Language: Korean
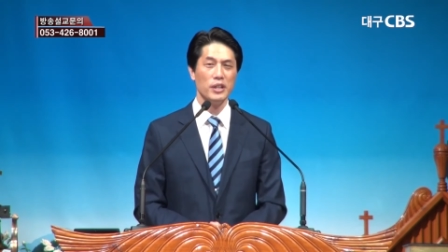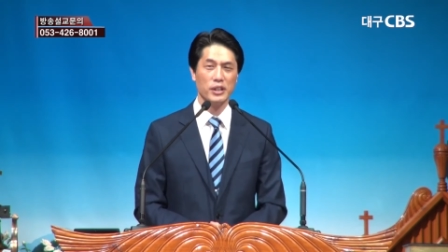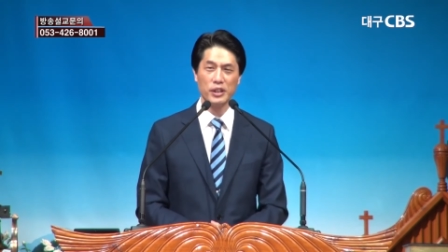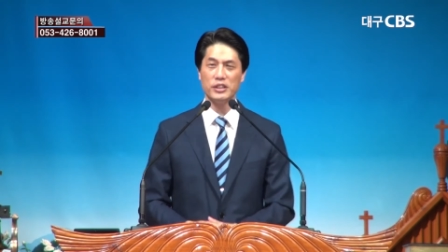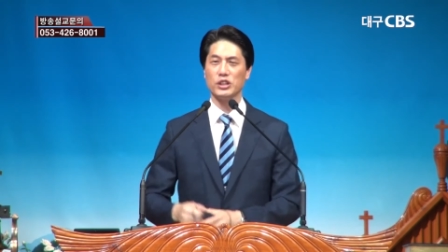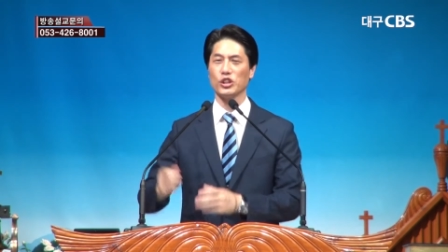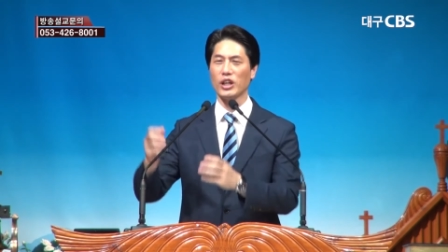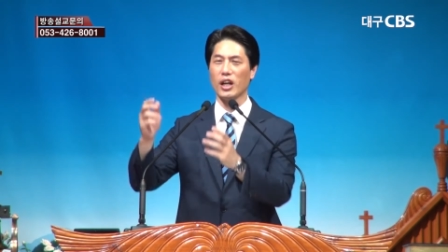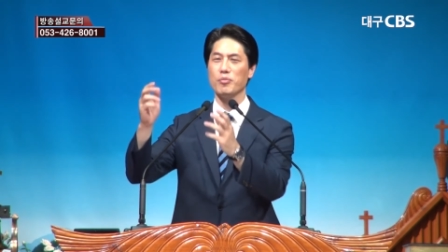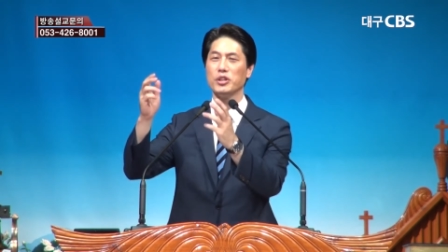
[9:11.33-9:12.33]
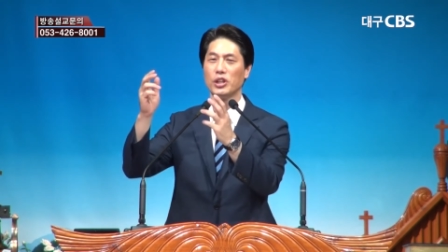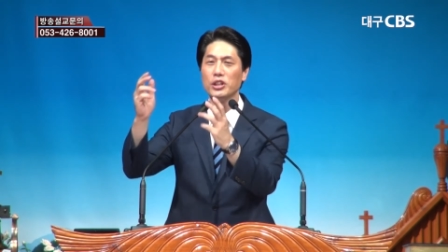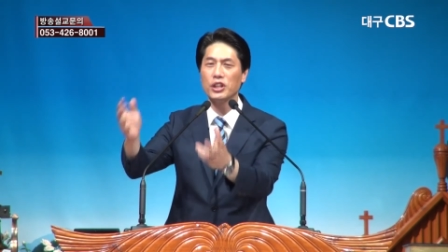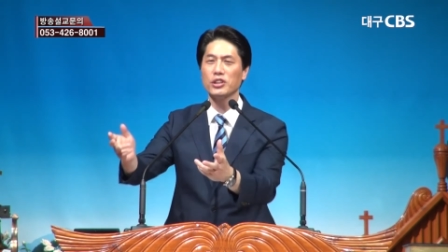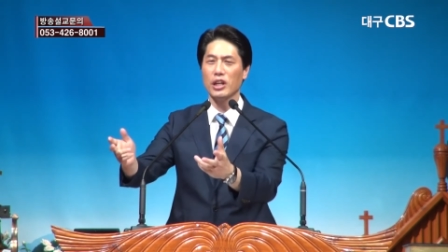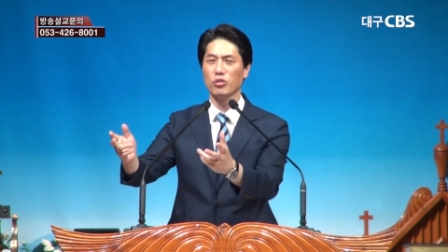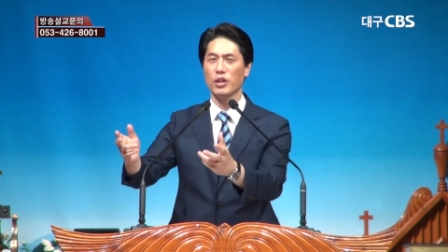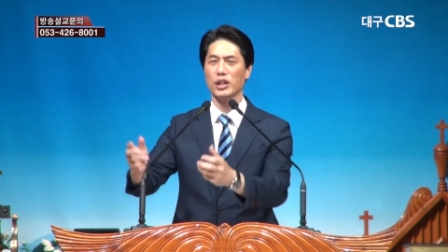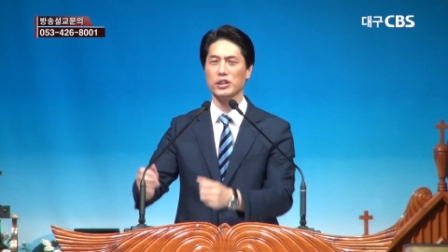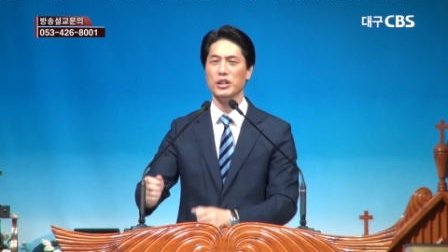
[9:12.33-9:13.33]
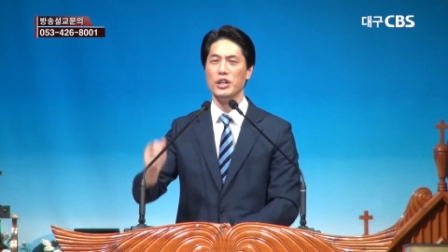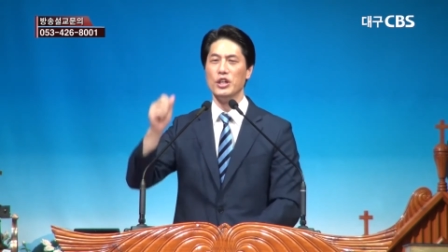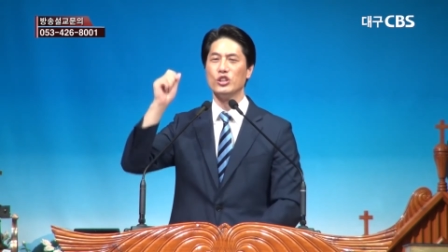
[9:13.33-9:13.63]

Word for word: 그런데 저 사람이 들켰다고 해서